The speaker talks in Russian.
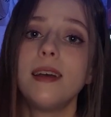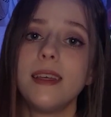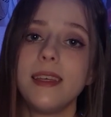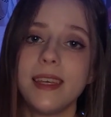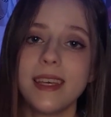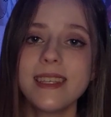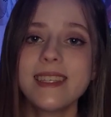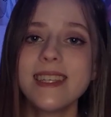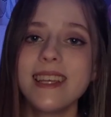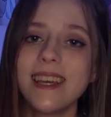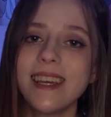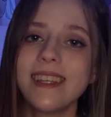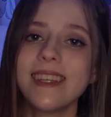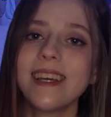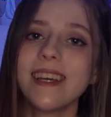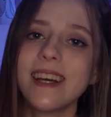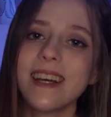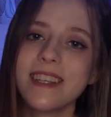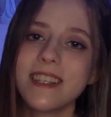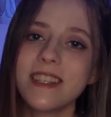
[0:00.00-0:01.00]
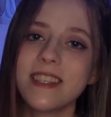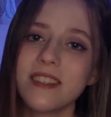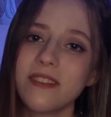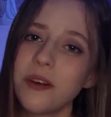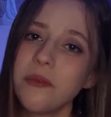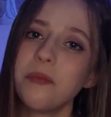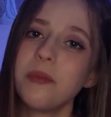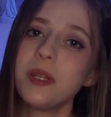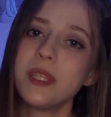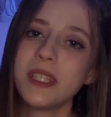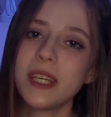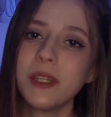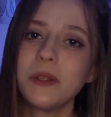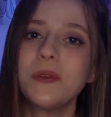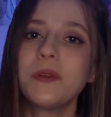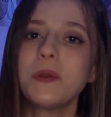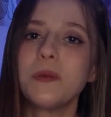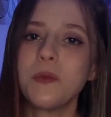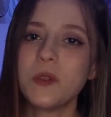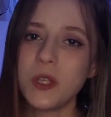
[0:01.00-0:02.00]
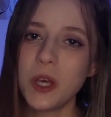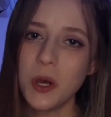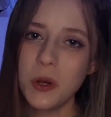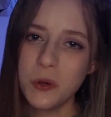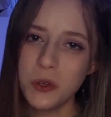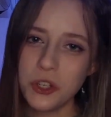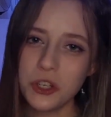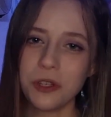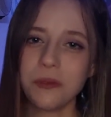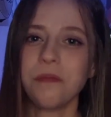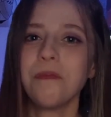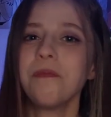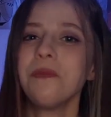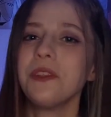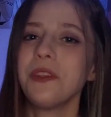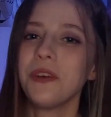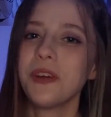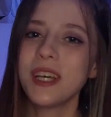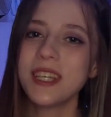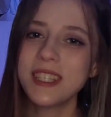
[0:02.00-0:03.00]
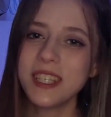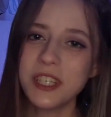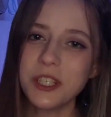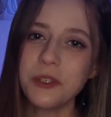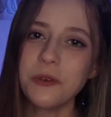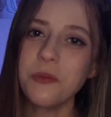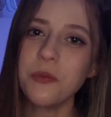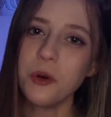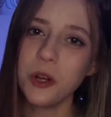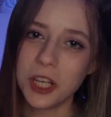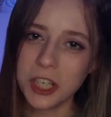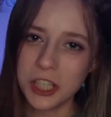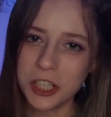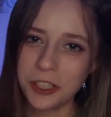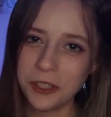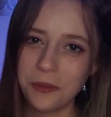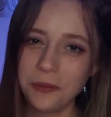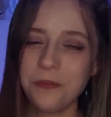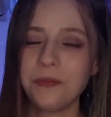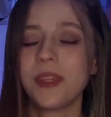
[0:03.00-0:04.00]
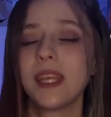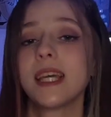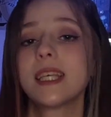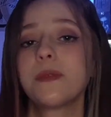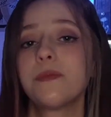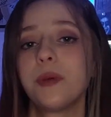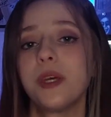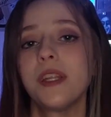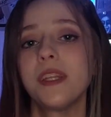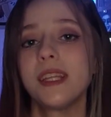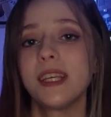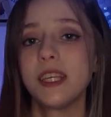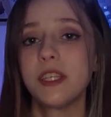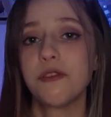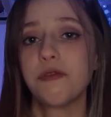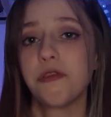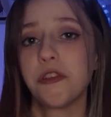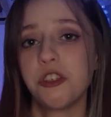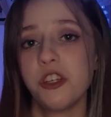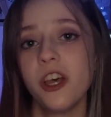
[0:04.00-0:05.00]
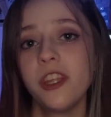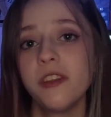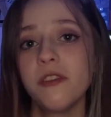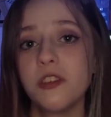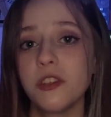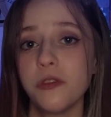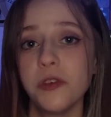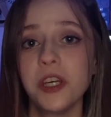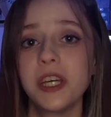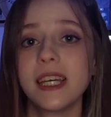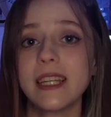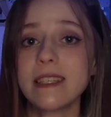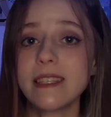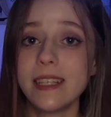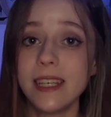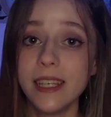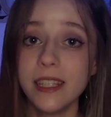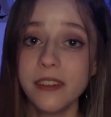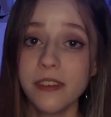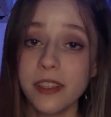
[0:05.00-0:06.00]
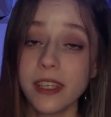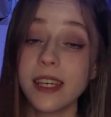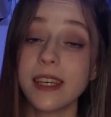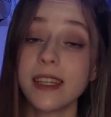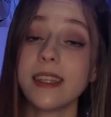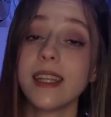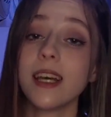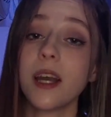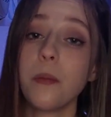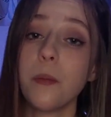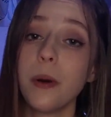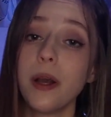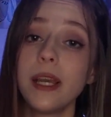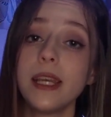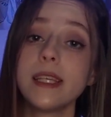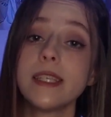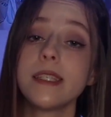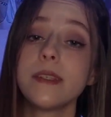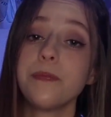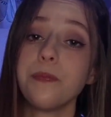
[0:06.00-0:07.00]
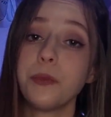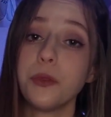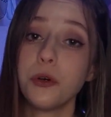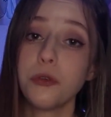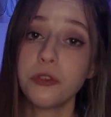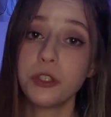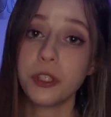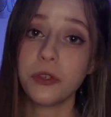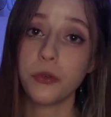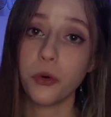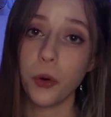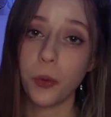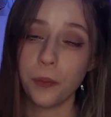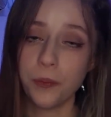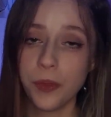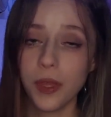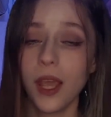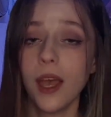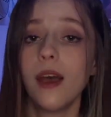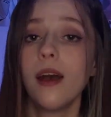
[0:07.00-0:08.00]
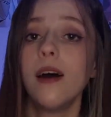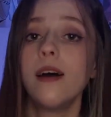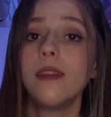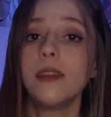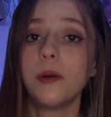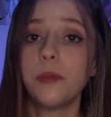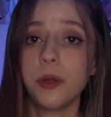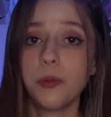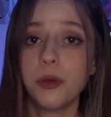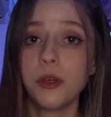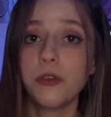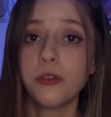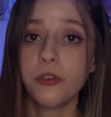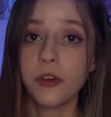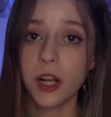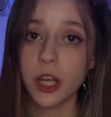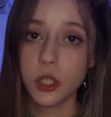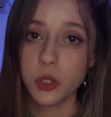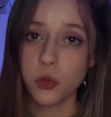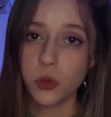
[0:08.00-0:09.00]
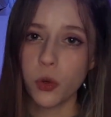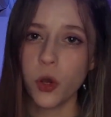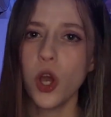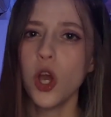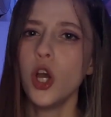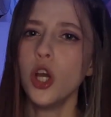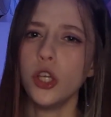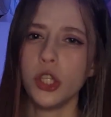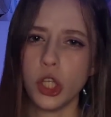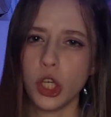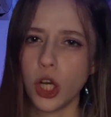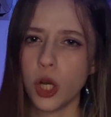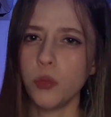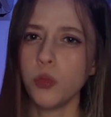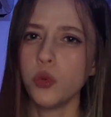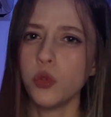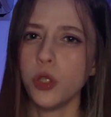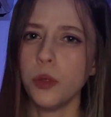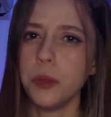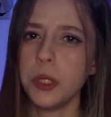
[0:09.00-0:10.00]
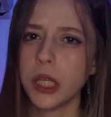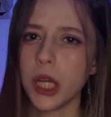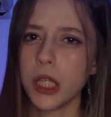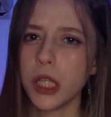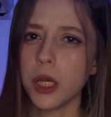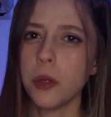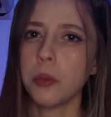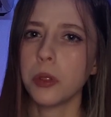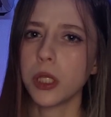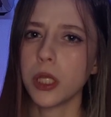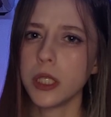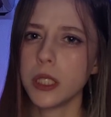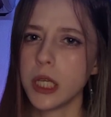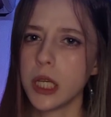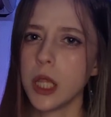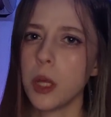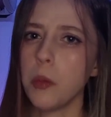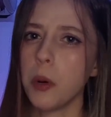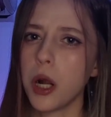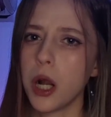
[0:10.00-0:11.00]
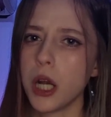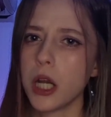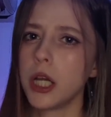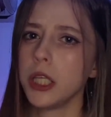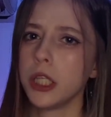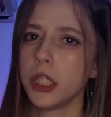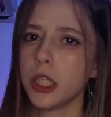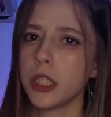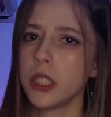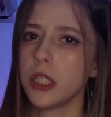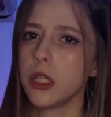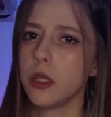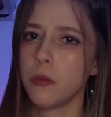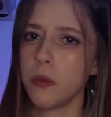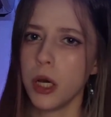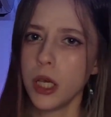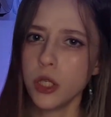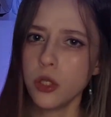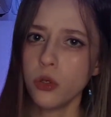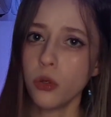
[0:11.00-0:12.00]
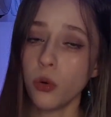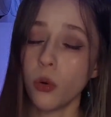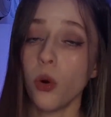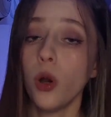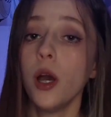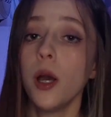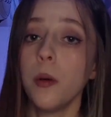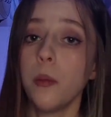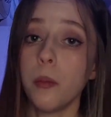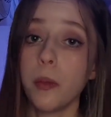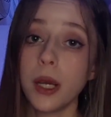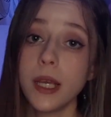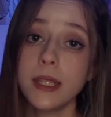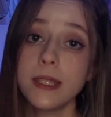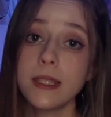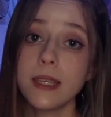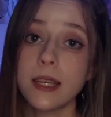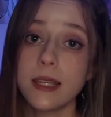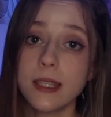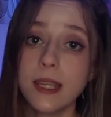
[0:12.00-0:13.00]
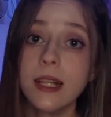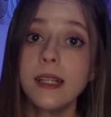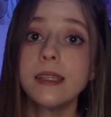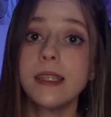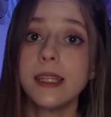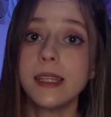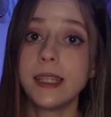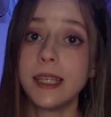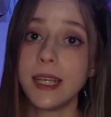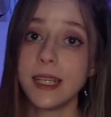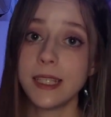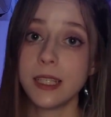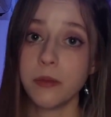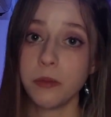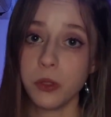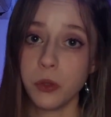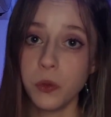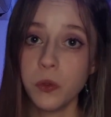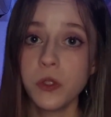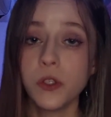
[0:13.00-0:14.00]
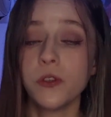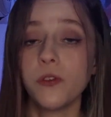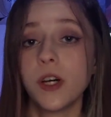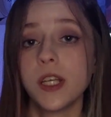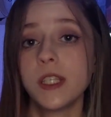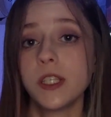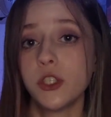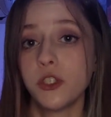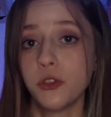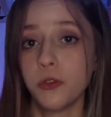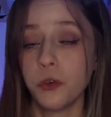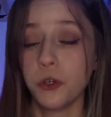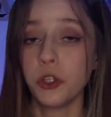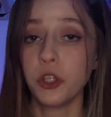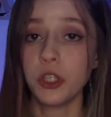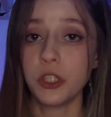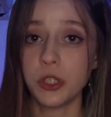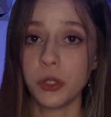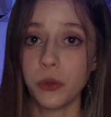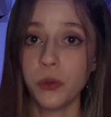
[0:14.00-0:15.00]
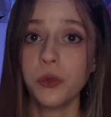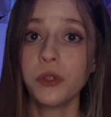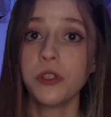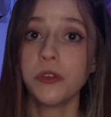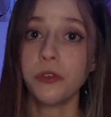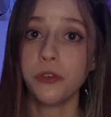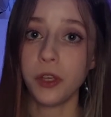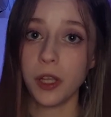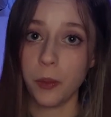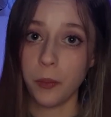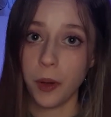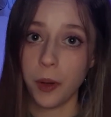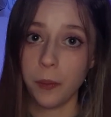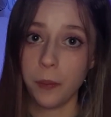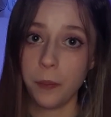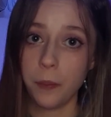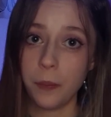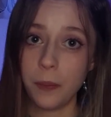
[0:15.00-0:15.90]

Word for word: Если это кажется вам притянутым за уши, то я скажу больше. Эксперты из Фучана в своих расследованиях докопались до всего. Например, фразу «Никому до меня не было дела, пока я не надел маску» Пейн сказал на третьей минуте 24 секунде фильма.